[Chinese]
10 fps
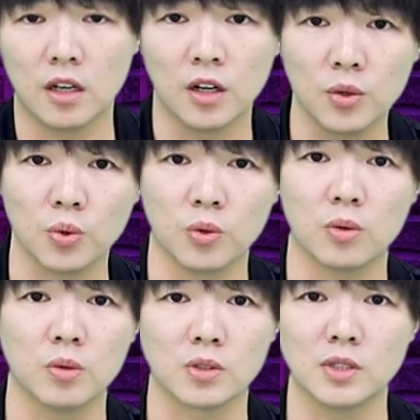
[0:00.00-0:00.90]
儿女
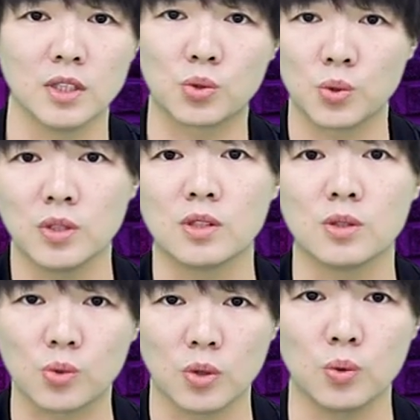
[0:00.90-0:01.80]
或者是你的孙
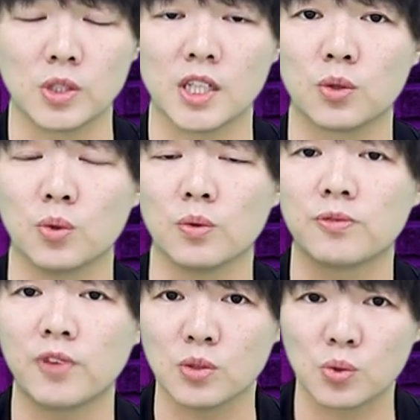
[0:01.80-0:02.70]
子孙女现在对于
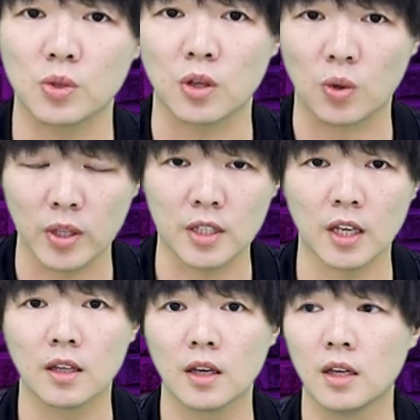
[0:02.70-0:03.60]
犯罪的观点。